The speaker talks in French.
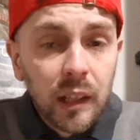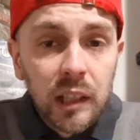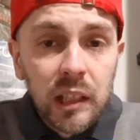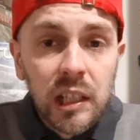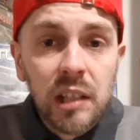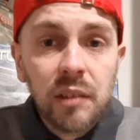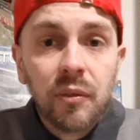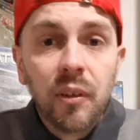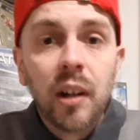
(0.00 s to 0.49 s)

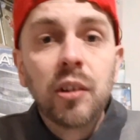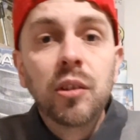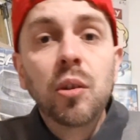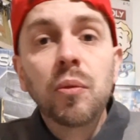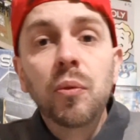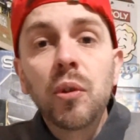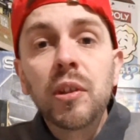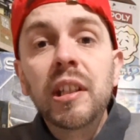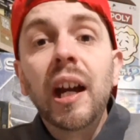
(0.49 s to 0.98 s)
qui va
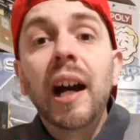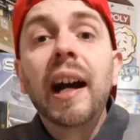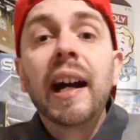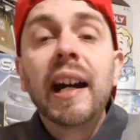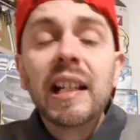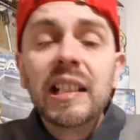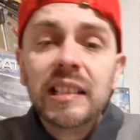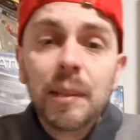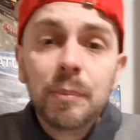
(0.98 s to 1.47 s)
devenir
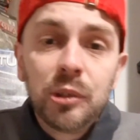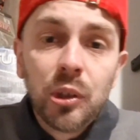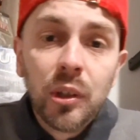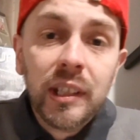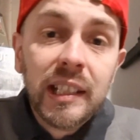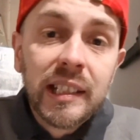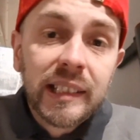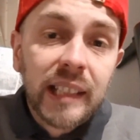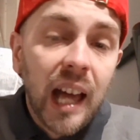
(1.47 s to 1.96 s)

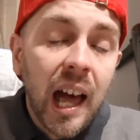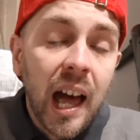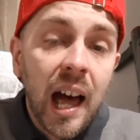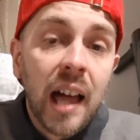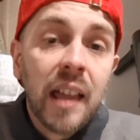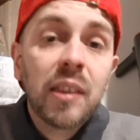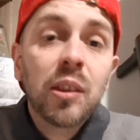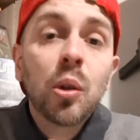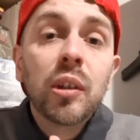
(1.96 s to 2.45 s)
réceptionniste à
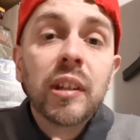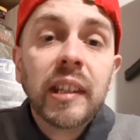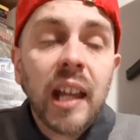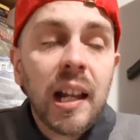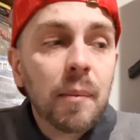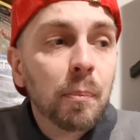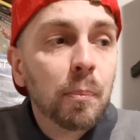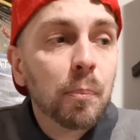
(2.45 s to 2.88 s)
un hôtel